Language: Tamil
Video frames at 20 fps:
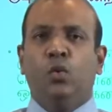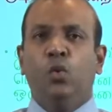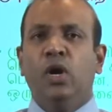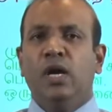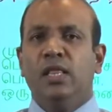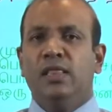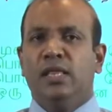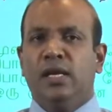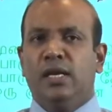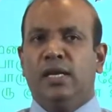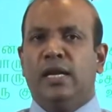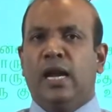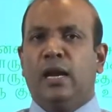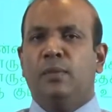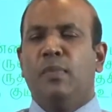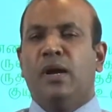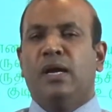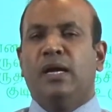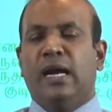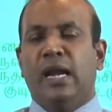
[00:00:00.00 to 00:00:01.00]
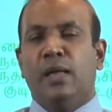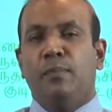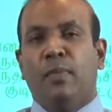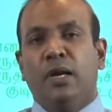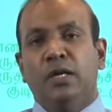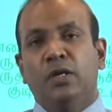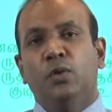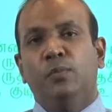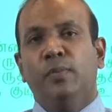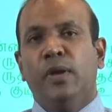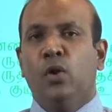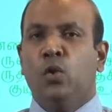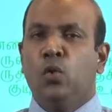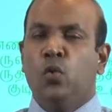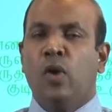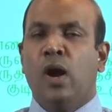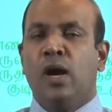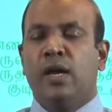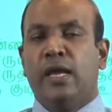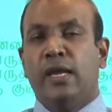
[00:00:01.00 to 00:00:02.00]
உகந்த நன்மக்களை மட்டுமே
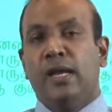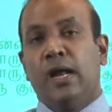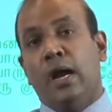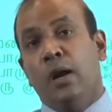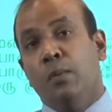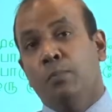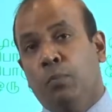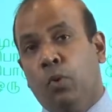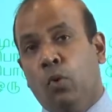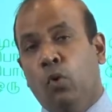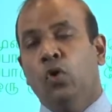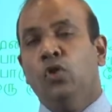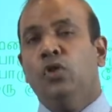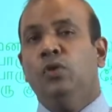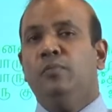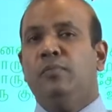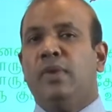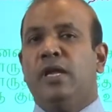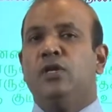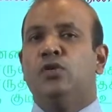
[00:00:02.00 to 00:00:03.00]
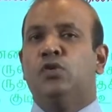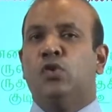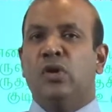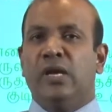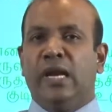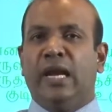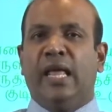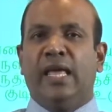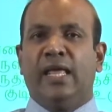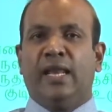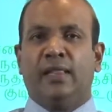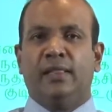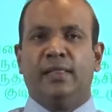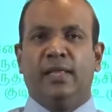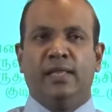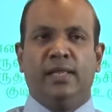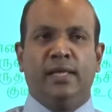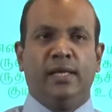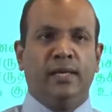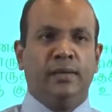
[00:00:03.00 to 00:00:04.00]
உருவாக்கினால் போதும் என்றொரு நிலை
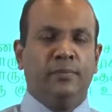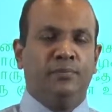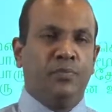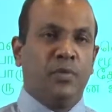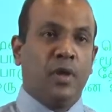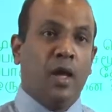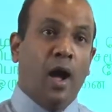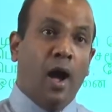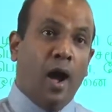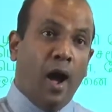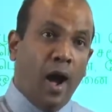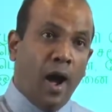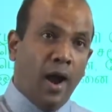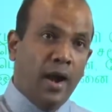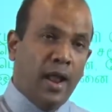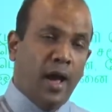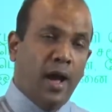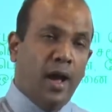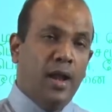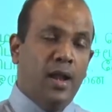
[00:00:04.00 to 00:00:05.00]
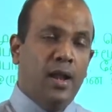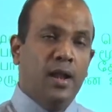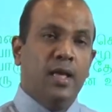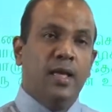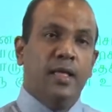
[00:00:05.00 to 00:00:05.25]
இருந்தது ஆனால்